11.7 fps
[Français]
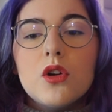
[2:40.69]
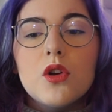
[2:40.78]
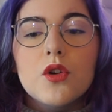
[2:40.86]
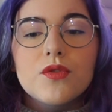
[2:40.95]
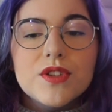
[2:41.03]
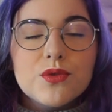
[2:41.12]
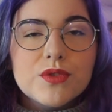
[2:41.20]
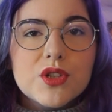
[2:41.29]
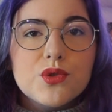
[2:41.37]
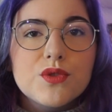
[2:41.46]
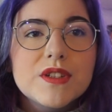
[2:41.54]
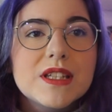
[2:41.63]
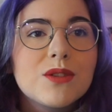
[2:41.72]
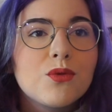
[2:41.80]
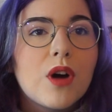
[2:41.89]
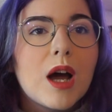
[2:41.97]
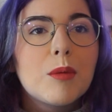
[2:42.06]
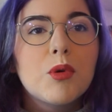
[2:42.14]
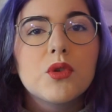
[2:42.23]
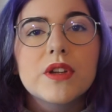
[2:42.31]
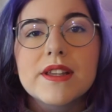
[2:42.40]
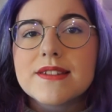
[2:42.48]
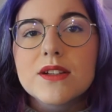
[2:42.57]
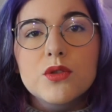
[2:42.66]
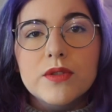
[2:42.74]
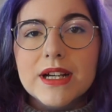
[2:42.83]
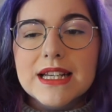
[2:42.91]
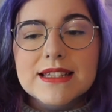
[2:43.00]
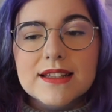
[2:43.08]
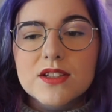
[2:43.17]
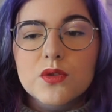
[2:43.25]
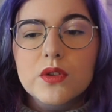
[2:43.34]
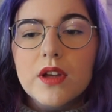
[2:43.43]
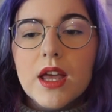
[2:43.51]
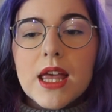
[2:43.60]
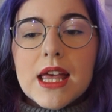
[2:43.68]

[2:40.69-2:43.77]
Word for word: leur vision des choses, qui vont apprendre à se découvrir les uns les autres.